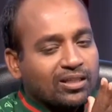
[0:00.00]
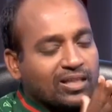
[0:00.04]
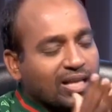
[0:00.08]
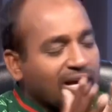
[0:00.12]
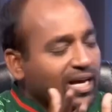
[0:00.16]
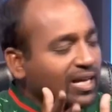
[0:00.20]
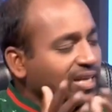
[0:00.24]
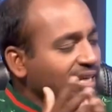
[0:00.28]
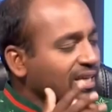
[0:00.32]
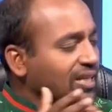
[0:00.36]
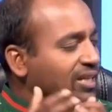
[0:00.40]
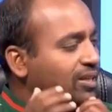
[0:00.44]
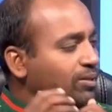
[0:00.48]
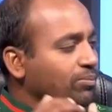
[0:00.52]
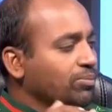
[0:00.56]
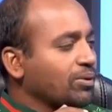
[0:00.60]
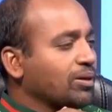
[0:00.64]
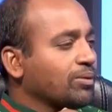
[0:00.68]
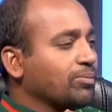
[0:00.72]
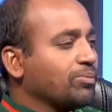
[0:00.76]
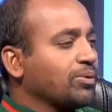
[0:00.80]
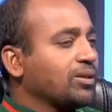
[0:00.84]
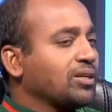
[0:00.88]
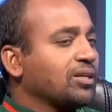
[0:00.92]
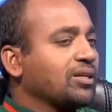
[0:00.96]
তারা
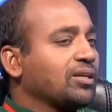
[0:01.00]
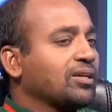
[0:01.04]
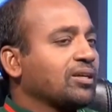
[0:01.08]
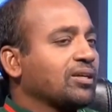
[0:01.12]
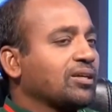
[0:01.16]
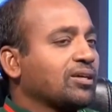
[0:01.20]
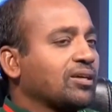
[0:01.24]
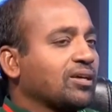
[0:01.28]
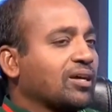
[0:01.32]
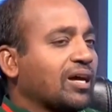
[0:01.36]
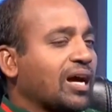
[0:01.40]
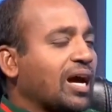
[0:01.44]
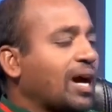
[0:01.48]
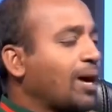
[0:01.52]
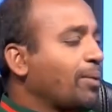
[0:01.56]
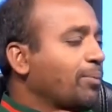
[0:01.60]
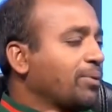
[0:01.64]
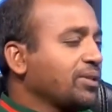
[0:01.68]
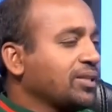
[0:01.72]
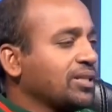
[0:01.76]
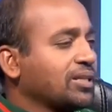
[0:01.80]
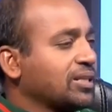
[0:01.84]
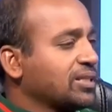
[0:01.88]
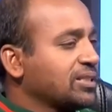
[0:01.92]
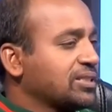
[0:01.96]
কিভাবে
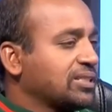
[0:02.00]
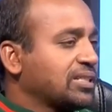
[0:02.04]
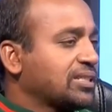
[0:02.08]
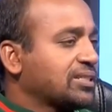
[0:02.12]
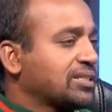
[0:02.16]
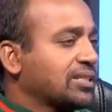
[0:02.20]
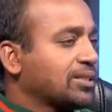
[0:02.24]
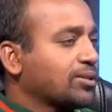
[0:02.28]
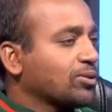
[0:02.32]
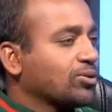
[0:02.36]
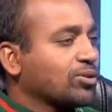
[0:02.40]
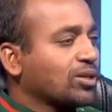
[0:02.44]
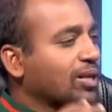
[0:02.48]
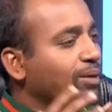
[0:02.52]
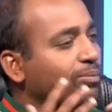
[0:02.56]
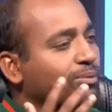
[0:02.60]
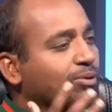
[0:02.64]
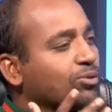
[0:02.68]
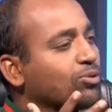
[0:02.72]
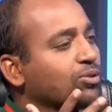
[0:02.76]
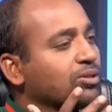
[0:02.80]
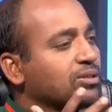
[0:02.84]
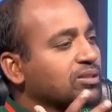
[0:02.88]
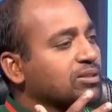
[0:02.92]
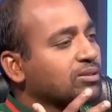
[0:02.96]
আমাদেরকে চিত্রায়িত করে আমরা
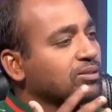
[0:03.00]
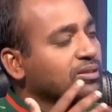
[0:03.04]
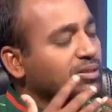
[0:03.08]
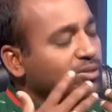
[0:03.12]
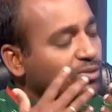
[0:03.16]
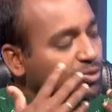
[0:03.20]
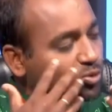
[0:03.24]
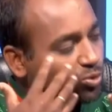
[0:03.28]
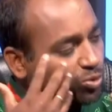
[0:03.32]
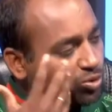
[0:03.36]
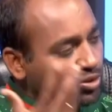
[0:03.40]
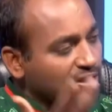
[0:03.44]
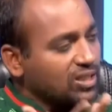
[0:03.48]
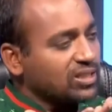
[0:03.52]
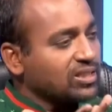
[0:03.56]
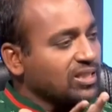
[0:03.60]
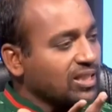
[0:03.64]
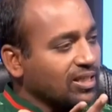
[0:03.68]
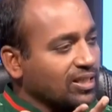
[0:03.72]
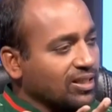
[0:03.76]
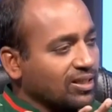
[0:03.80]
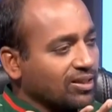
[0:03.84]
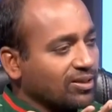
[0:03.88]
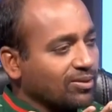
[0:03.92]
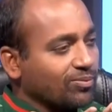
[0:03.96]
কোনো শুনতেই
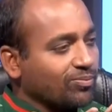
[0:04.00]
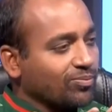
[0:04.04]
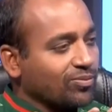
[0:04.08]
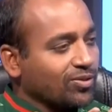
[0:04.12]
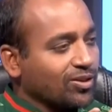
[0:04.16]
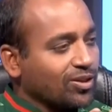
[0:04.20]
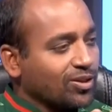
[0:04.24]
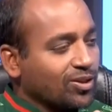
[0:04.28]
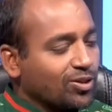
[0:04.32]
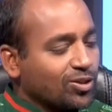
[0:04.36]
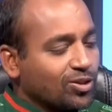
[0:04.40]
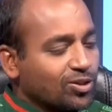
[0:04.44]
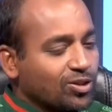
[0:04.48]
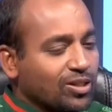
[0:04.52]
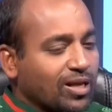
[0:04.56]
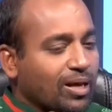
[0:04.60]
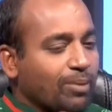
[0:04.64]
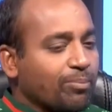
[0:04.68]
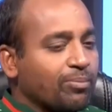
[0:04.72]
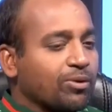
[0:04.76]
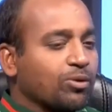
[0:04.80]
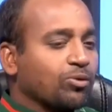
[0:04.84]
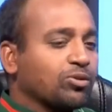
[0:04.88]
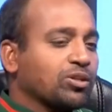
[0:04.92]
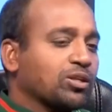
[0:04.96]
চাইনি সে
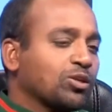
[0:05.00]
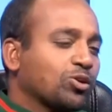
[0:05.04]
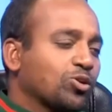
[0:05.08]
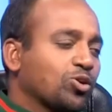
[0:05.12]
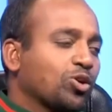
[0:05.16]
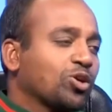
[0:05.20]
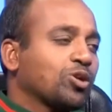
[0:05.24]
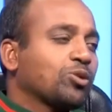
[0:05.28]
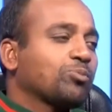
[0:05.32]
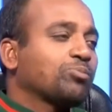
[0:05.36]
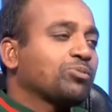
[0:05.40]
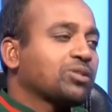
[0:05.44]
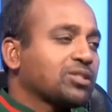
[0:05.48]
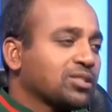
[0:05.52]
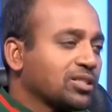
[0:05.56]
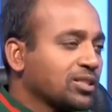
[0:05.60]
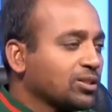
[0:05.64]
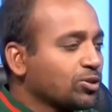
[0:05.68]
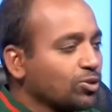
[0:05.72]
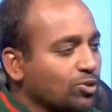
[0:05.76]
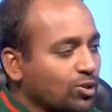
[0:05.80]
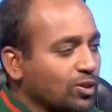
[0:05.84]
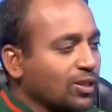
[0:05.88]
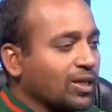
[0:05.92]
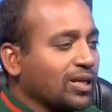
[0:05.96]
আমরা ওদের কলম দিছি
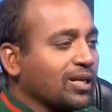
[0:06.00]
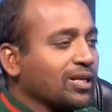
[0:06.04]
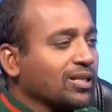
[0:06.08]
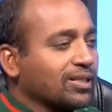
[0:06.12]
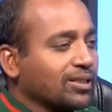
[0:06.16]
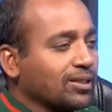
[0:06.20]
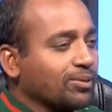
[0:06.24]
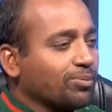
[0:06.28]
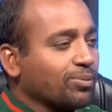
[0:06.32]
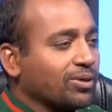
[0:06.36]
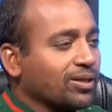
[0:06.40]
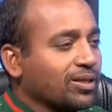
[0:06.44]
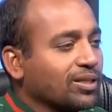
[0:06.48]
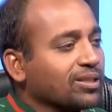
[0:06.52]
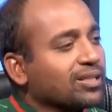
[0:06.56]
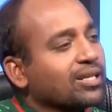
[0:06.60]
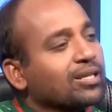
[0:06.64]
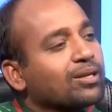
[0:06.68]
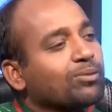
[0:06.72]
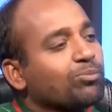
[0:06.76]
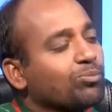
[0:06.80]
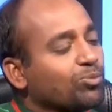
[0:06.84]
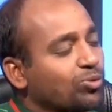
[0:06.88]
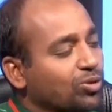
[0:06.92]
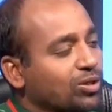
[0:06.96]
যদি তারা লিখতে পারে না
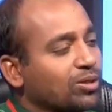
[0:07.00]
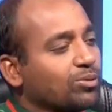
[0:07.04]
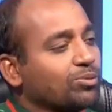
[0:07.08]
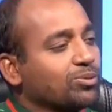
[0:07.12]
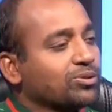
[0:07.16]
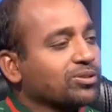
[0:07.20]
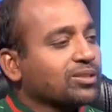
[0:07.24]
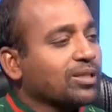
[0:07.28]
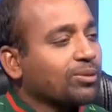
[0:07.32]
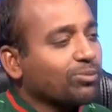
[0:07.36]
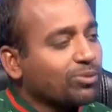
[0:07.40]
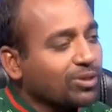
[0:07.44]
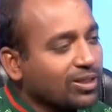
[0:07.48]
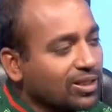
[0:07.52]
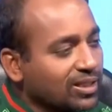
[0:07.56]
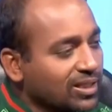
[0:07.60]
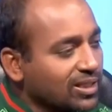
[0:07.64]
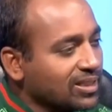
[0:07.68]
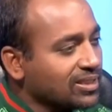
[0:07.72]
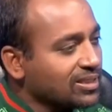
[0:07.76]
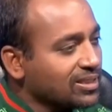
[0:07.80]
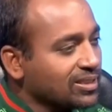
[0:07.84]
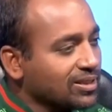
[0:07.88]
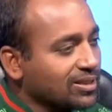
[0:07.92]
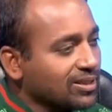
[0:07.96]
তারা মুখে বসে আমরা এটা
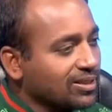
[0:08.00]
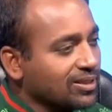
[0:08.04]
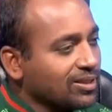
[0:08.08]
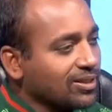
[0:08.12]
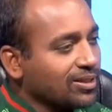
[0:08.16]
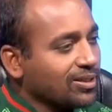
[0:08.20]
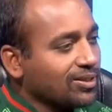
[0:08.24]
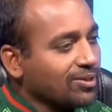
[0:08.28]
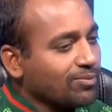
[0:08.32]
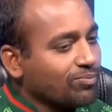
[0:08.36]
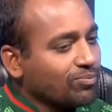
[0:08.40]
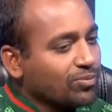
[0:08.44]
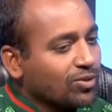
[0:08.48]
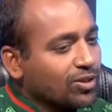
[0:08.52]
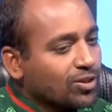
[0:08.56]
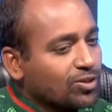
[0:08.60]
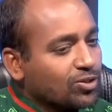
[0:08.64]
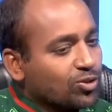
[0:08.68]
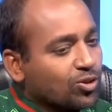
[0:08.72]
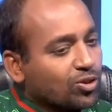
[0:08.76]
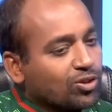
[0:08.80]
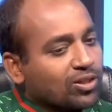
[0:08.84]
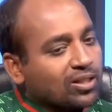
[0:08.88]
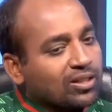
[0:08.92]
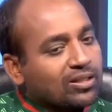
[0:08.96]
লিখছি
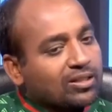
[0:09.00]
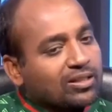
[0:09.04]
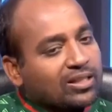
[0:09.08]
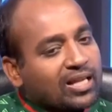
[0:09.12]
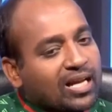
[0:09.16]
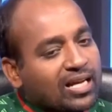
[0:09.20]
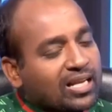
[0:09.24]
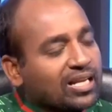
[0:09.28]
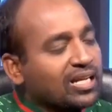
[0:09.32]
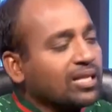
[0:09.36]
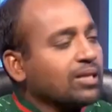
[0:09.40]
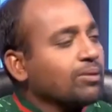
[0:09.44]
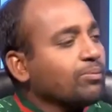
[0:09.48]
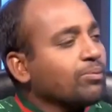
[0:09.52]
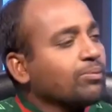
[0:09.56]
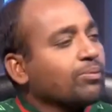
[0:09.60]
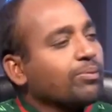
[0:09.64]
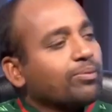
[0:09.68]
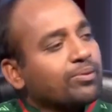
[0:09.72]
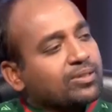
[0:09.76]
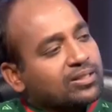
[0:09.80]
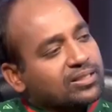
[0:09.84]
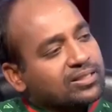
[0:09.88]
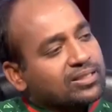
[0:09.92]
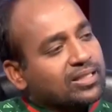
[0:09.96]
সো অর্থাৎ তারা কীভাবে
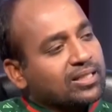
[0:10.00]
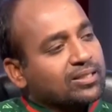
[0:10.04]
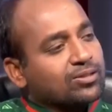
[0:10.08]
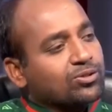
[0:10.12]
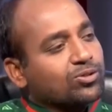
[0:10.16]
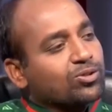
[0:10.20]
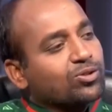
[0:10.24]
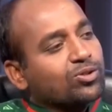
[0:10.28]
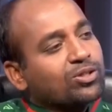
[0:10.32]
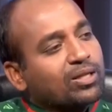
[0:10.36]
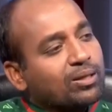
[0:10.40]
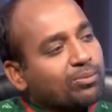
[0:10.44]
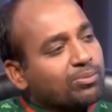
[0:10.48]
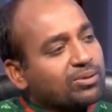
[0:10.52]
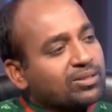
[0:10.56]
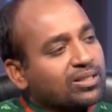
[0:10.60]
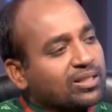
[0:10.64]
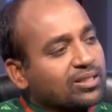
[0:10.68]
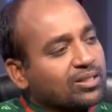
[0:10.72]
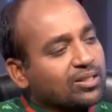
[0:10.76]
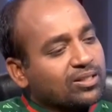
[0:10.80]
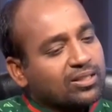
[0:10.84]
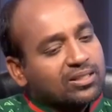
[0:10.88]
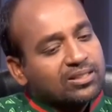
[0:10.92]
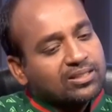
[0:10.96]
আমাদের জাজ করে এটা আমরা
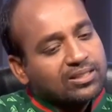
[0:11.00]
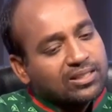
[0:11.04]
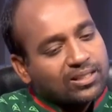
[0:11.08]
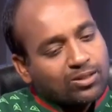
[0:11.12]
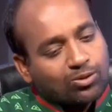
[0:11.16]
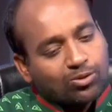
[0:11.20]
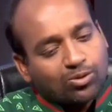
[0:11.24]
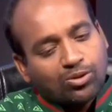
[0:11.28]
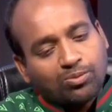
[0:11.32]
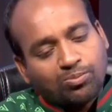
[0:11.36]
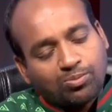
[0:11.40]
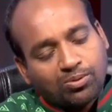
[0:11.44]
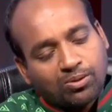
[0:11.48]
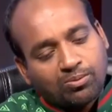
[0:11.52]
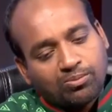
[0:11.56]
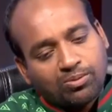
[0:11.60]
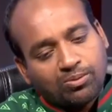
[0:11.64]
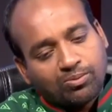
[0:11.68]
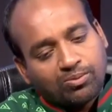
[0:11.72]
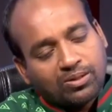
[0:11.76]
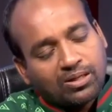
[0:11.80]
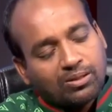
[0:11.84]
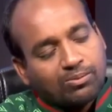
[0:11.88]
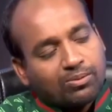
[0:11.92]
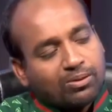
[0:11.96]
জানি তাদের যে কোনো
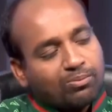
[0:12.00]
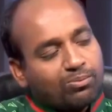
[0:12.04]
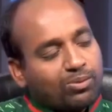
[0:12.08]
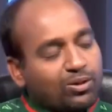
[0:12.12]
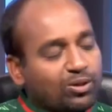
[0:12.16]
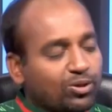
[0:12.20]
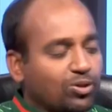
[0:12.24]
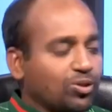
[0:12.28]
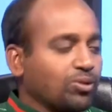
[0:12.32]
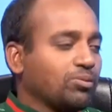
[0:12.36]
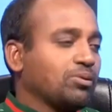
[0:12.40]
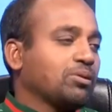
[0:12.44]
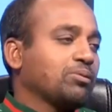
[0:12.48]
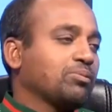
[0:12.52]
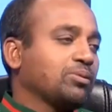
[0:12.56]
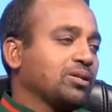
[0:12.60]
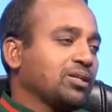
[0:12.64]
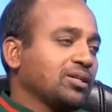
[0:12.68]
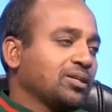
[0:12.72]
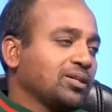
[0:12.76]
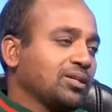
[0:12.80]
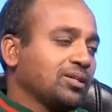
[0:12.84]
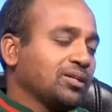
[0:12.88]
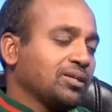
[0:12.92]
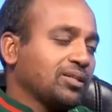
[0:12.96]
প্রবলেমকে আমরা ভিন্নভাবে
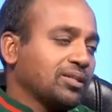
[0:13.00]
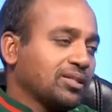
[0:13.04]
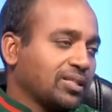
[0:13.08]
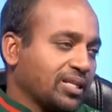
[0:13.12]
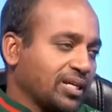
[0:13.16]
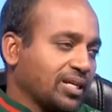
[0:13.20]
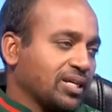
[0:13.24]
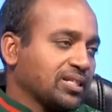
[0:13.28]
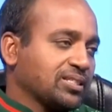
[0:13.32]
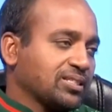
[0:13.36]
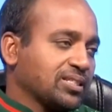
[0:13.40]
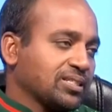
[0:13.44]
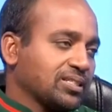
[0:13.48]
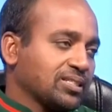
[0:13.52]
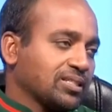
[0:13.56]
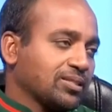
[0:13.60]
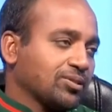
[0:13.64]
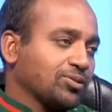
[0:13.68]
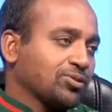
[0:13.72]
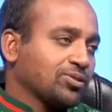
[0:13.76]
দেখার চেষ্টা